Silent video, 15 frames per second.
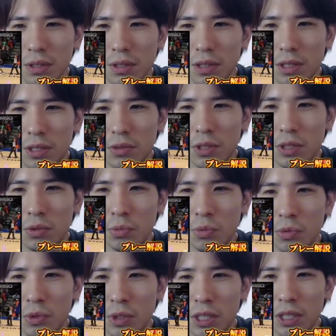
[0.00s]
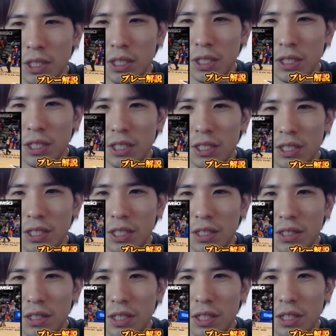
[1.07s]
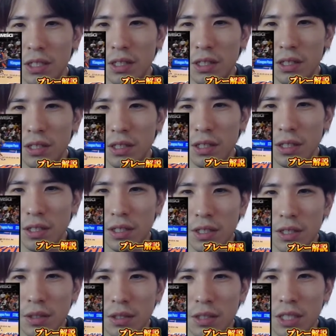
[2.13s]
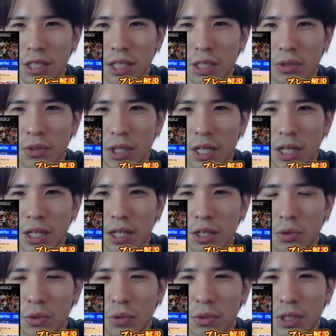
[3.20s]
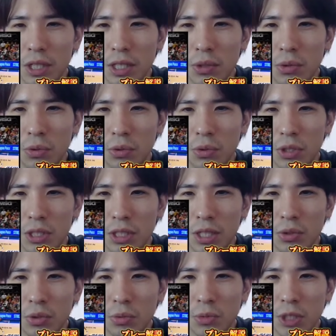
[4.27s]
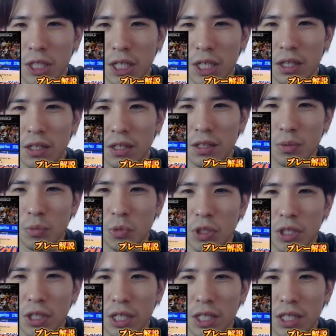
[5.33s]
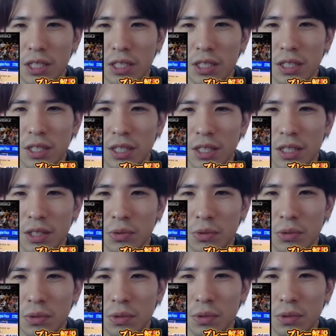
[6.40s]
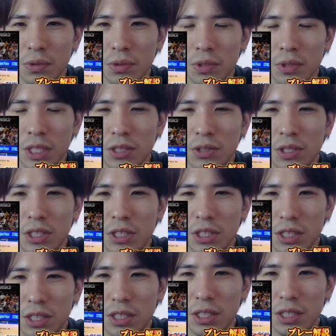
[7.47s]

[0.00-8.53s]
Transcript: でその後ボールが展開されてニキールがコーナー行こうとしたのを見てもう一回あのリスイッチ